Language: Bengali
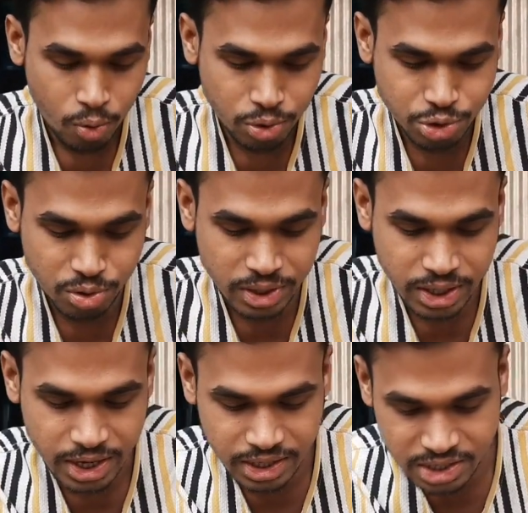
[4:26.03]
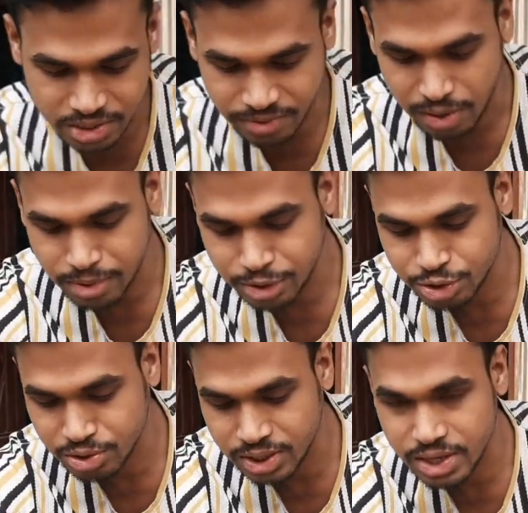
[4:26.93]
ওর সঙ্গে এই ইস্ট
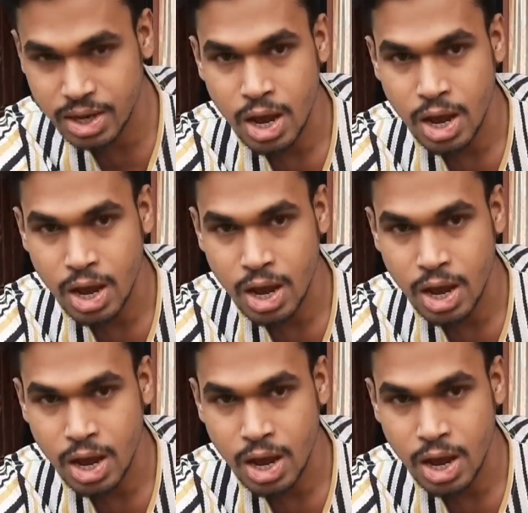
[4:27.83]
ফার্মেন্টেশনকে